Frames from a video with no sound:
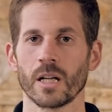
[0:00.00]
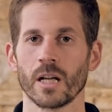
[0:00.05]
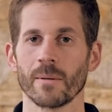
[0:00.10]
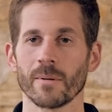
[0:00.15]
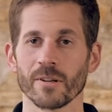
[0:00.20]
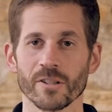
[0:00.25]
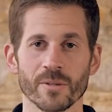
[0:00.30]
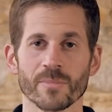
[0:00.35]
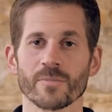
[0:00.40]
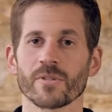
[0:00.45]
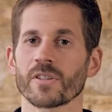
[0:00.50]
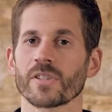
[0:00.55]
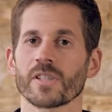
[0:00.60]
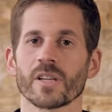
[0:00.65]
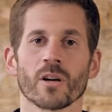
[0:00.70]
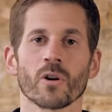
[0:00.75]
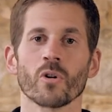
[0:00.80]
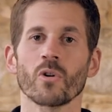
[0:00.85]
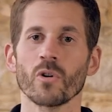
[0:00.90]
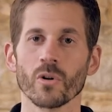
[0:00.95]
ah bah, Je vais me
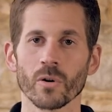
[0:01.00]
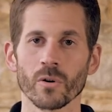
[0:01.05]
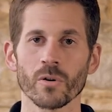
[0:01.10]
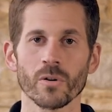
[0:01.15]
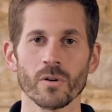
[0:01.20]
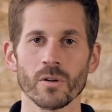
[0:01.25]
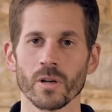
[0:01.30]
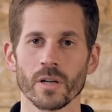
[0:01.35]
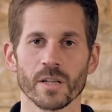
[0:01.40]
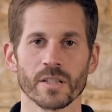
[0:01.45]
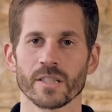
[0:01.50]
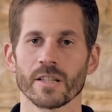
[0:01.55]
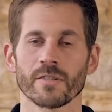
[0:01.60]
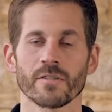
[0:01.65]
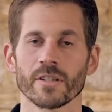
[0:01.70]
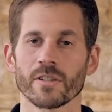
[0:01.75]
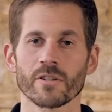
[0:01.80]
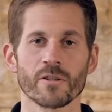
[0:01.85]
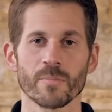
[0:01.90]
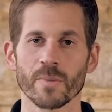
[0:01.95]
sentir heureux, euh, ça
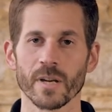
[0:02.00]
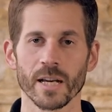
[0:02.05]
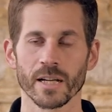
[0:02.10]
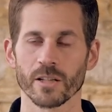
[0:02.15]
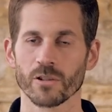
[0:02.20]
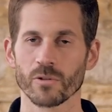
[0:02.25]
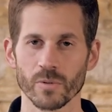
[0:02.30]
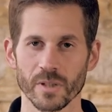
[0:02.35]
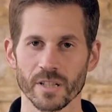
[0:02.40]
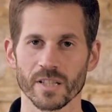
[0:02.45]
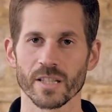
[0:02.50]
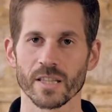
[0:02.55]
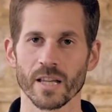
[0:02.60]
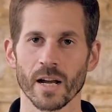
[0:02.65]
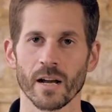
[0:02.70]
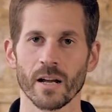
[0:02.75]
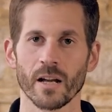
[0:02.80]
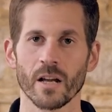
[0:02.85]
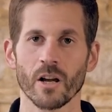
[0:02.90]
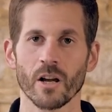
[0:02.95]
va être super et tout, etc.